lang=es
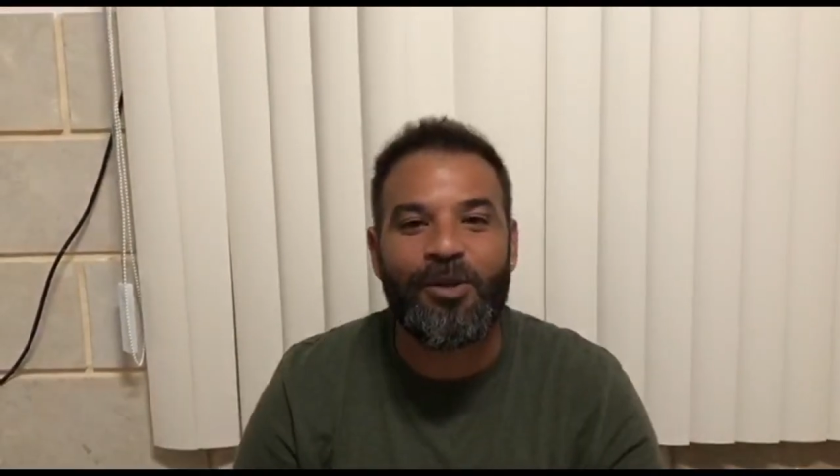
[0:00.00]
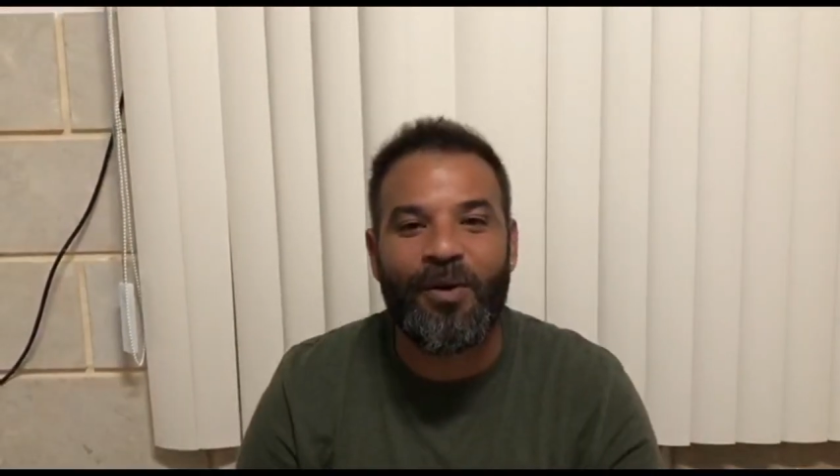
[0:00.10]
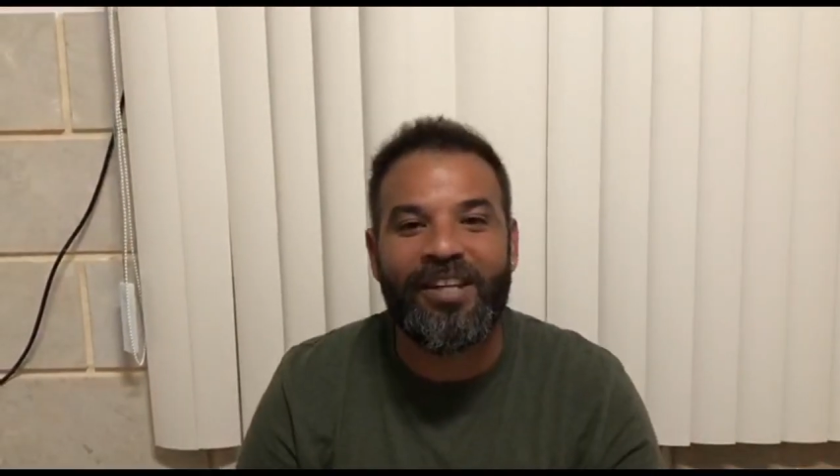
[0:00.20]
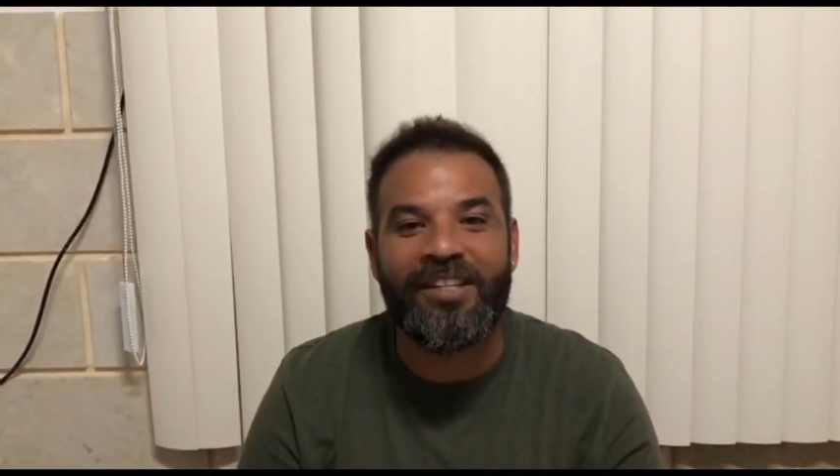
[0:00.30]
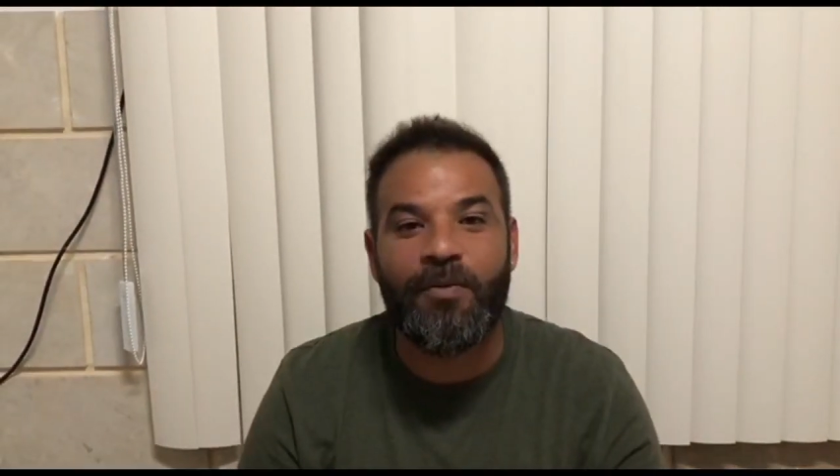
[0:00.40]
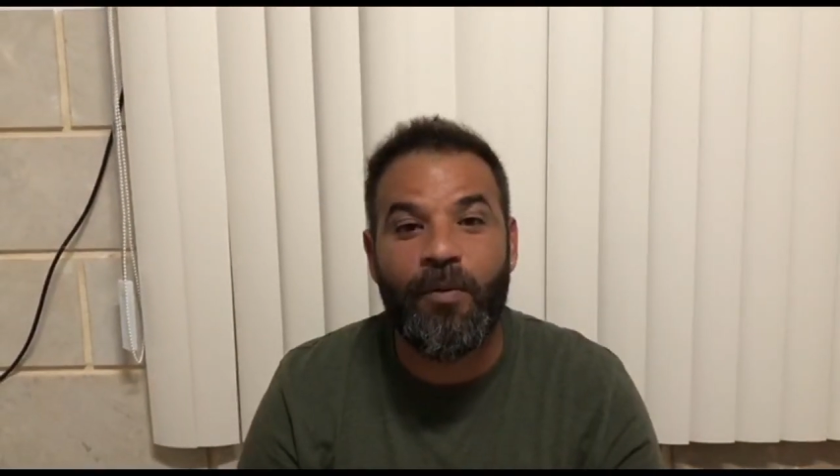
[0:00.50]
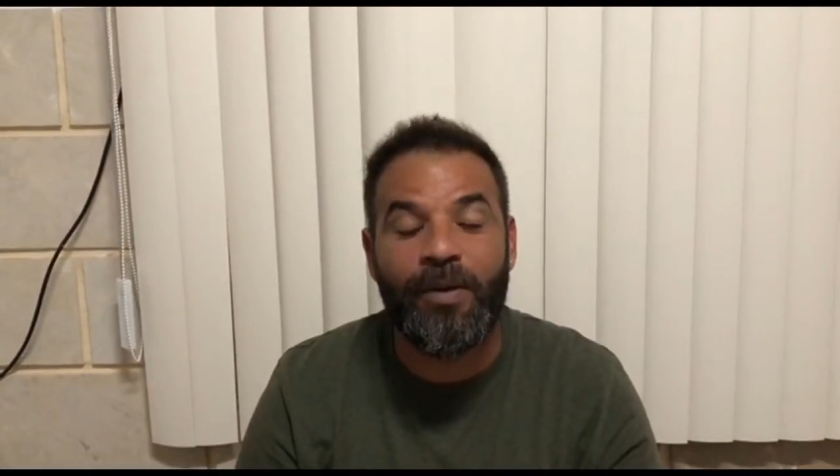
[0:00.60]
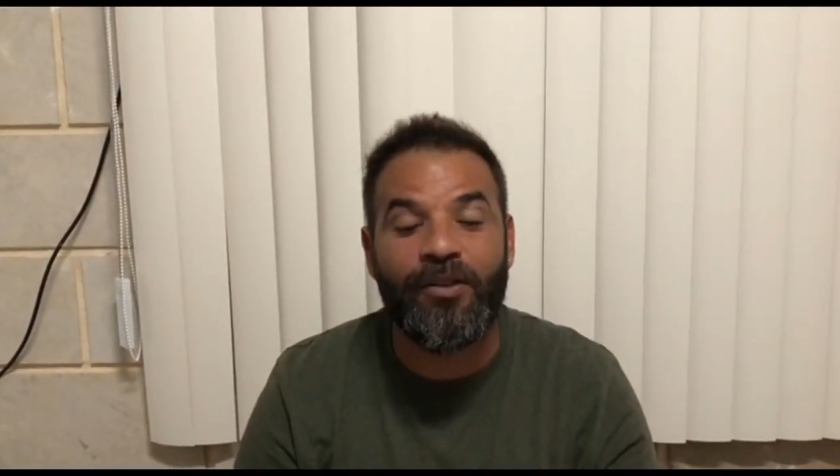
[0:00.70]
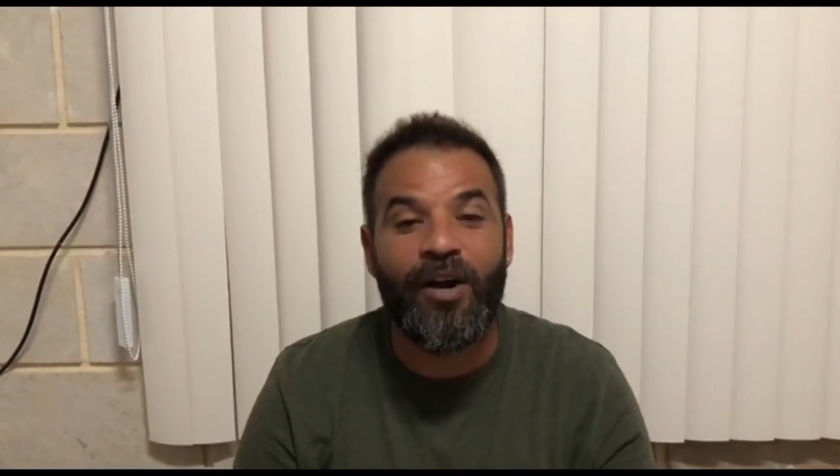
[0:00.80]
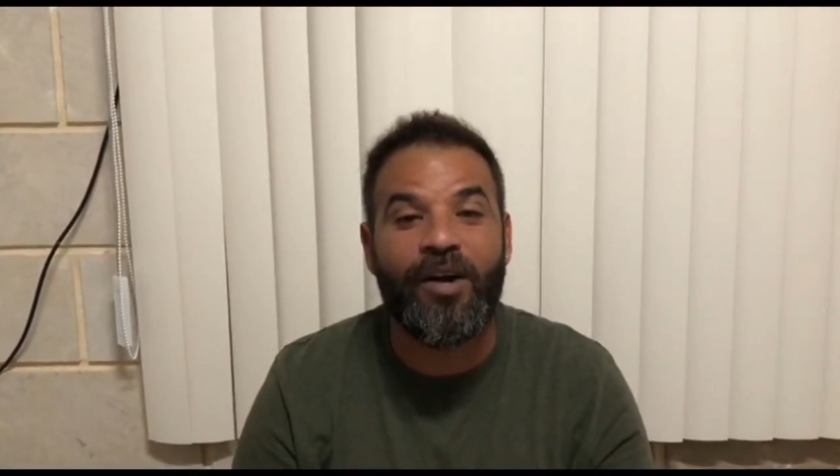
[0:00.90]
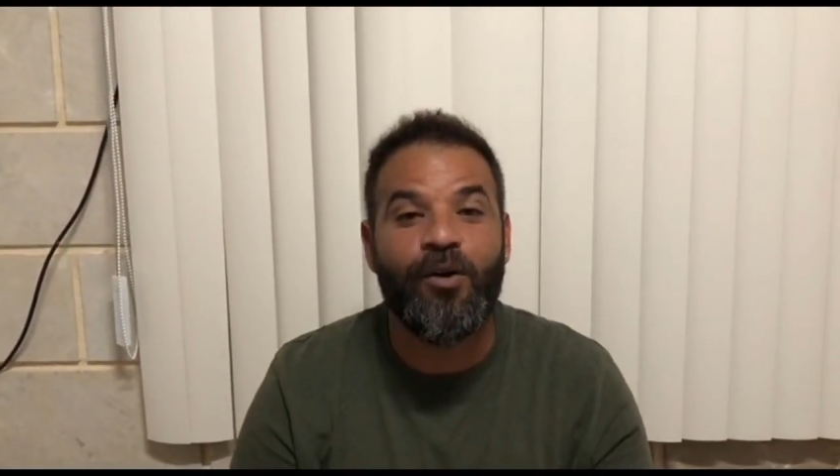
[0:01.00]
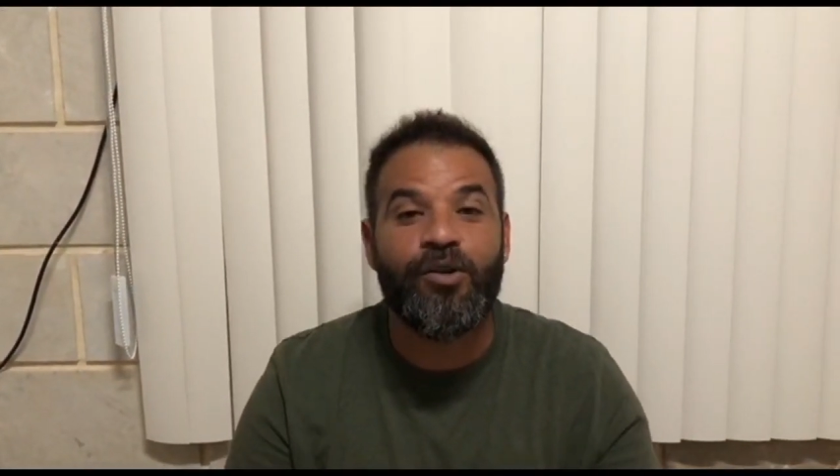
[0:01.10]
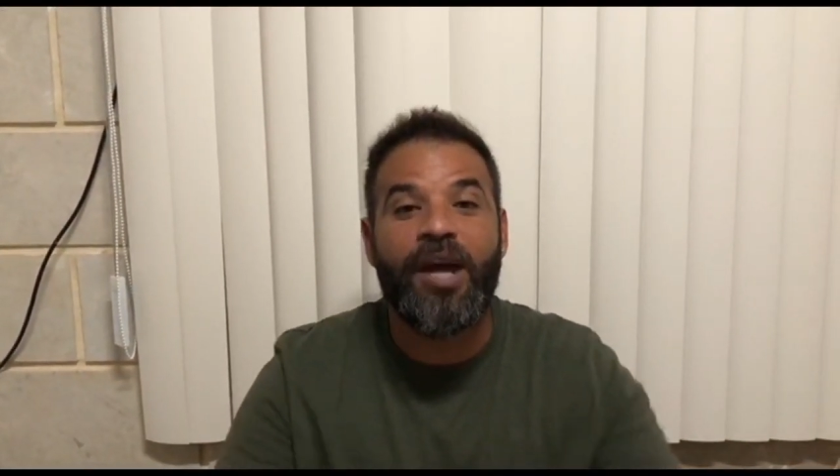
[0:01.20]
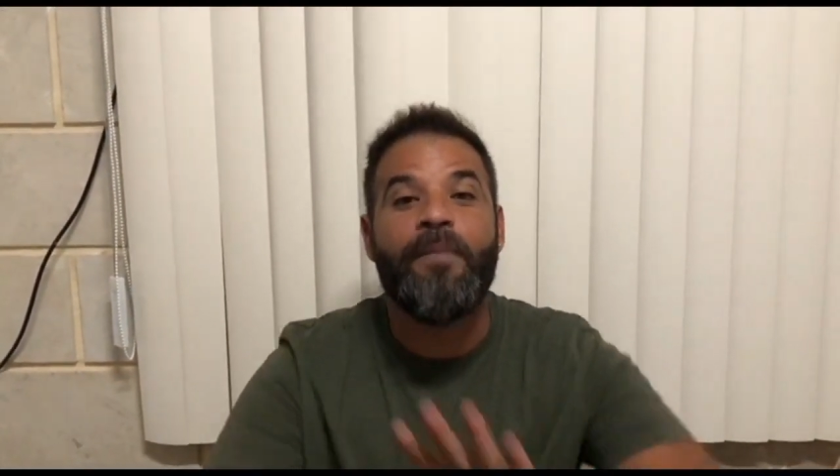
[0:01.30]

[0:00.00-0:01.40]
se van desenvolviendo las cosas.